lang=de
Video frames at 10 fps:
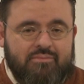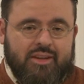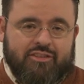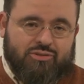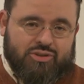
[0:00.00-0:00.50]

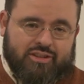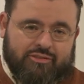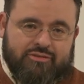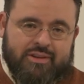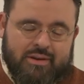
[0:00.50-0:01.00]
der
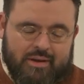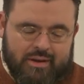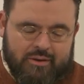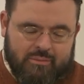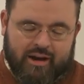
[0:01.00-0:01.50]
Zuschriften
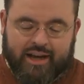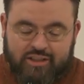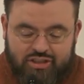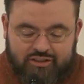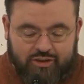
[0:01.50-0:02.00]

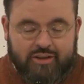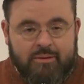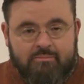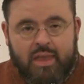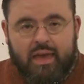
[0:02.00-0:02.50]
überrascht,
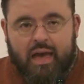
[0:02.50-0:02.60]
sondern